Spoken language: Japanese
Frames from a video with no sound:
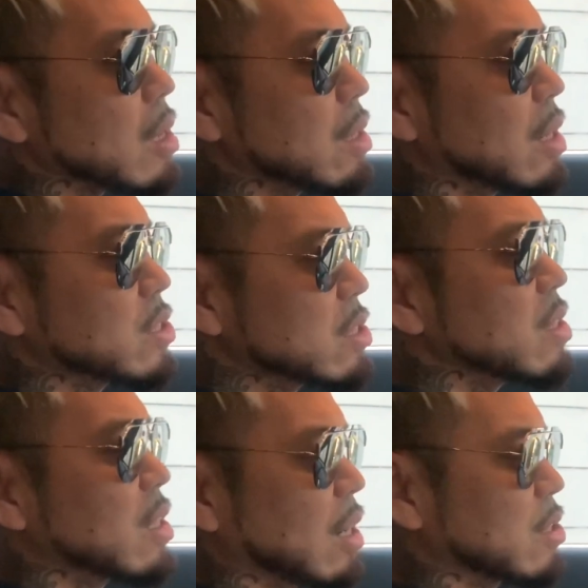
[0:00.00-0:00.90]
ら
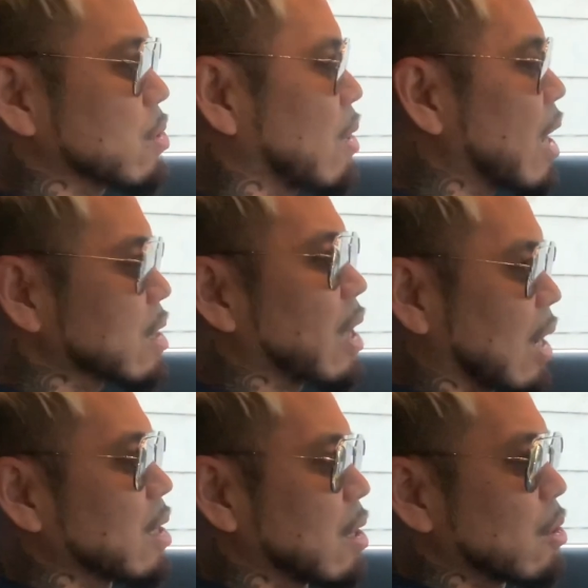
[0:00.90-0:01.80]
常にその判
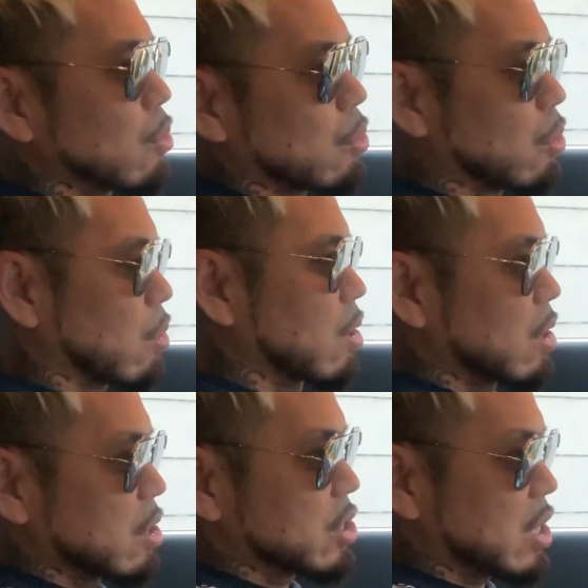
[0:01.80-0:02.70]
断を
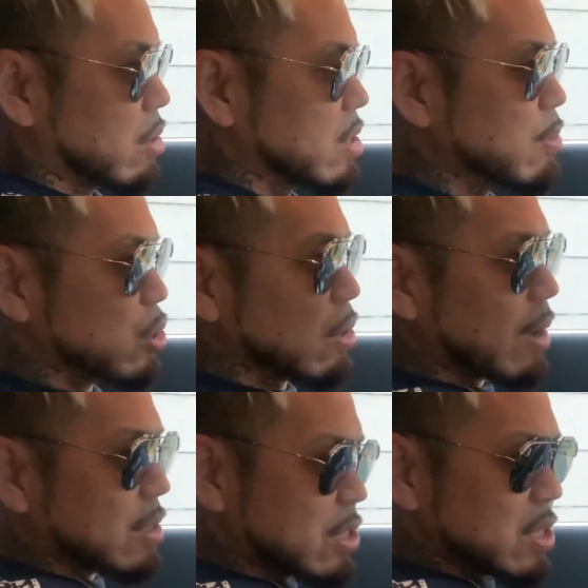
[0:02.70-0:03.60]
していく。でもそれ
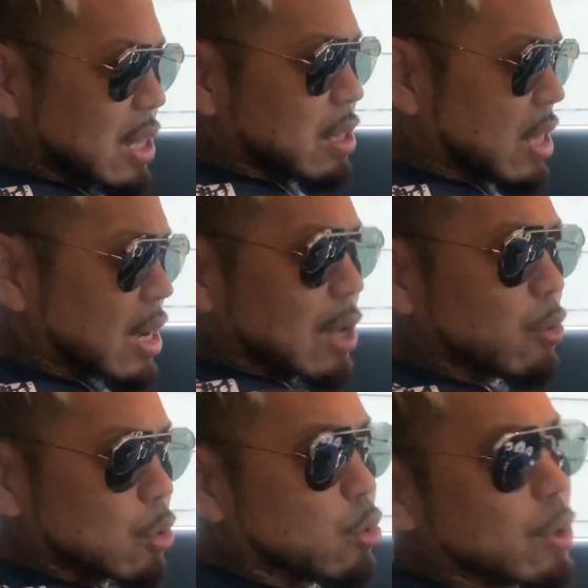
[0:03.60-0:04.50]
は常に願い
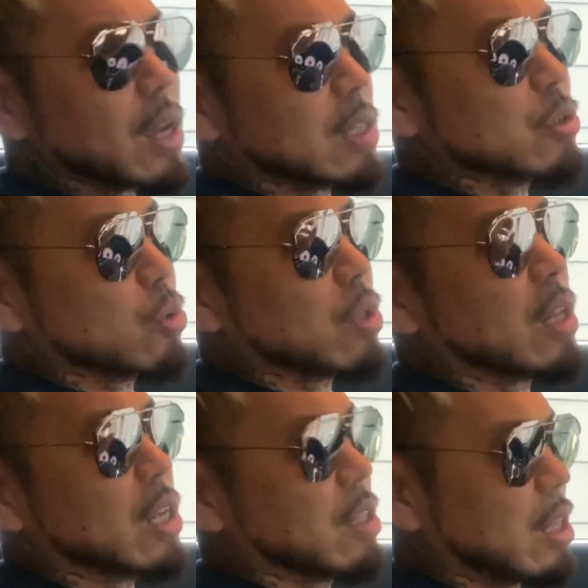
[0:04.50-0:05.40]
事を唱えてる状態
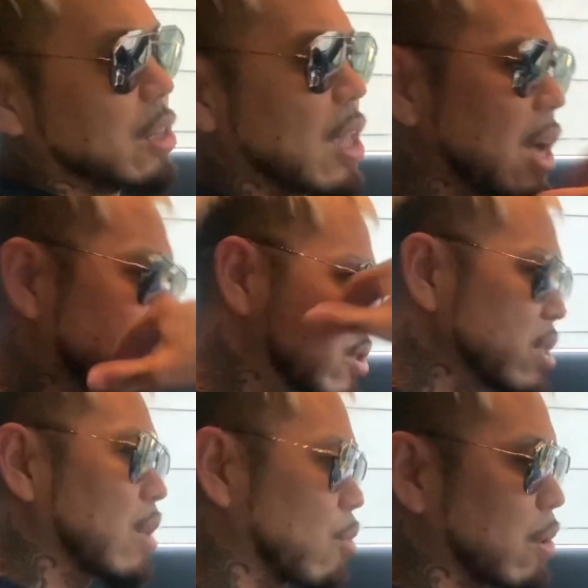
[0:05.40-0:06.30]
なんで。だから願いを常
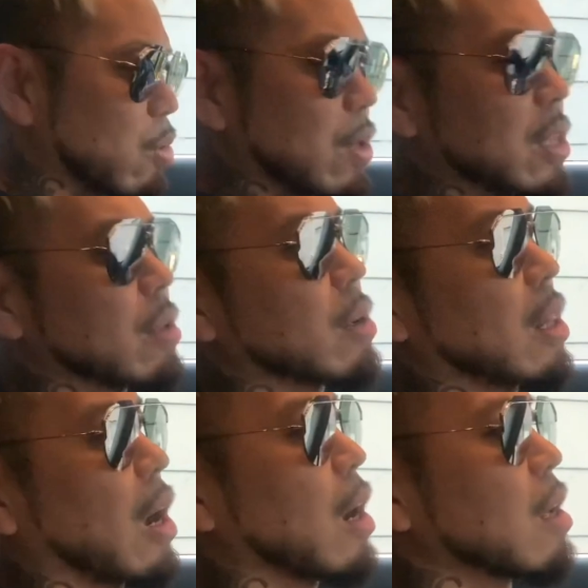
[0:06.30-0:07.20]
にこれは唱えてるか
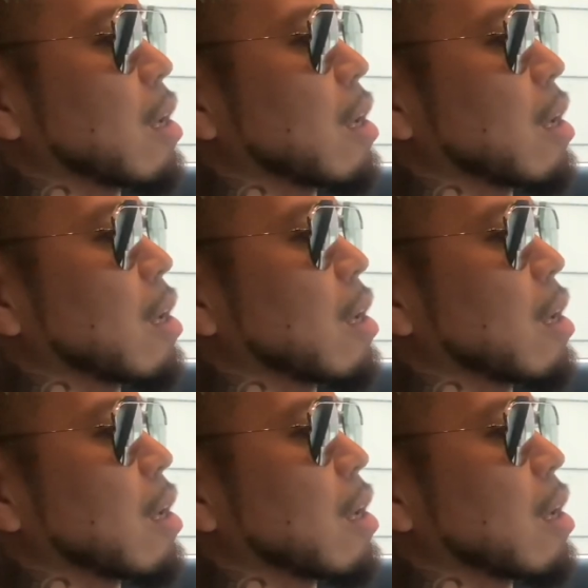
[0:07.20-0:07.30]
ら。